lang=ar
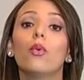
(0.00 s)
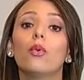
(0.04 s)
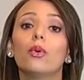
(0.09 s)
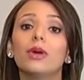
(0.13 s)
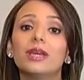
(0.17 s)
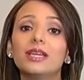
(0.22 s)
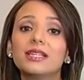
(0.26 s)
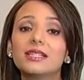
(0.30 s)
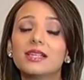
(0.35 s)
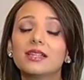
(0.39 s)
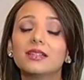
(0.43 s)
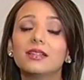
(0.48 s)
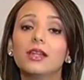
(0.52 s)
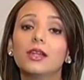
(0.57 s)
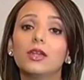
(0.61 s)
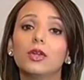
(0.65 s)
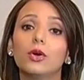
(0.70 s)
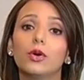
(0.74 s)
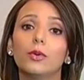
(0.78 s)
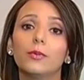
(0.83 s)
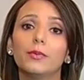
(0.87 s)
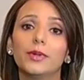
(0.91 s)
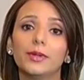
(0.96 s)
وإذا
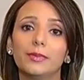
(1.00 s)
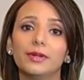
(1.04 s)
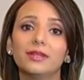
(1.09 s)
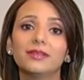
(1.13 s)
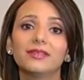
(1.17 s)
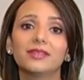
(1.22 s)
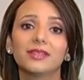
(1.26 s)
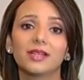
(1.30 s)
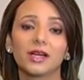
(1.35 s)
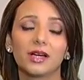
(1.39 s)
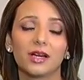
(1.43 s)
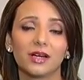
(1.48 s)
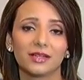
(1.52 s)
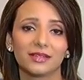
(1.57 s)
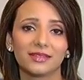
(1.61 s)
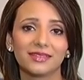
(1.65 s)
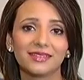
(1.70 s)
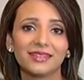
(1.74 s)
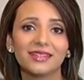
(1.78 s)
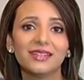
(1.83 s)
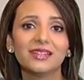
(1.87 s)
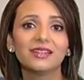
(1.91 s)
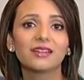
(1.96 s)
ضلوا بمنطقة
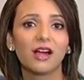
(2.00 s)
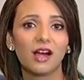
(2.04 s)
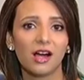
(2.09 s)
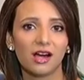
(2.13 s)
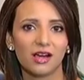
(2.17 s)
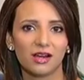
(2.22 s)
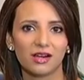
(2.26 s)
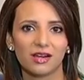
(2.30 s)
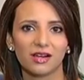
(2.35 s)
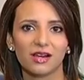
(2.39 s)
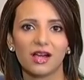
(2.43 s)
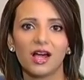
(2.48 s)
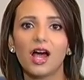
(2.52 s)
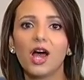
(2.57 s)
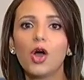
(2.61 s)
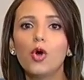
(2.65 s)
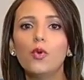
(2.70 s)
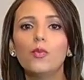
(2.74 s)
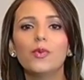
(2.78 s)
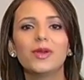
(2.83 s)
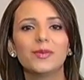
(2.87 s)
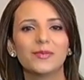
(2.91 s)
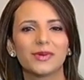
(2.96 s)
كثير حارة
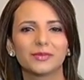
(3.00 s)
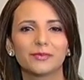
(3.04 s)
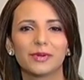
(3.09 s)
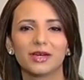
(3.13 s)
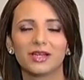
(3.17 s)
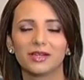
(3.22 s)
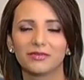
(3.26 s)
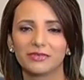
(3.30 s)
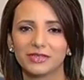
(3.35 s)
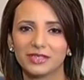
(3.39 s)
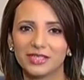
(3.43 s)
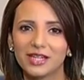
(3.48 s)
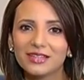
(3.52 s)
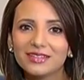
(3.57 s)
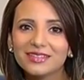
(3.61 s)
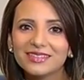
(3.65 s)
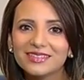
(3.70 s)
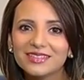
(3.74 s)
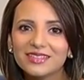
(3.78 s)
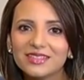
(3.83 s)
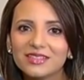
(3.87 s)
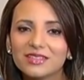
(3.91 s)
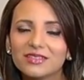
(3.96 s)
أو بالمطبخ لفترات
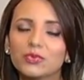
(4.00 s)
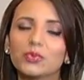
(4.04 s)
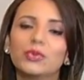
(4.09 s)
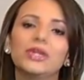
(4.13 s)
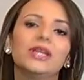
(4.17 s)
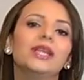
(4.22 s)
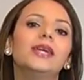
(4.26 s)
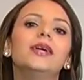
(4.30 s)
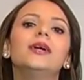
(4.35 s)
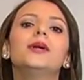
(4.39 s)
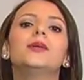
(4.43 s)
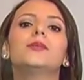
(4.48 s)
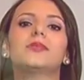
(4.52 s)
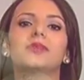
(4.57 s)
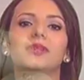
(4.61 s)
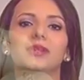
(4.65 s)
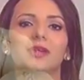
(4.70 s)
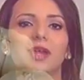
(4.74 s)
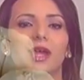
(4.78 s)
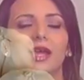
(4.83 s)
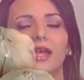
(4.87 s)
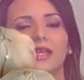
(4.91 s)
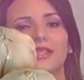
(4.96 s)
كثير طويلة
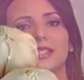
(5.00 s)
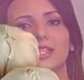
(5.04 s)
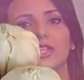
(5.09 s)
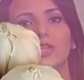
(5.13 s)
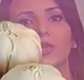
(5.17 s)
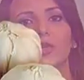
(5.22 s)
بنلاحظ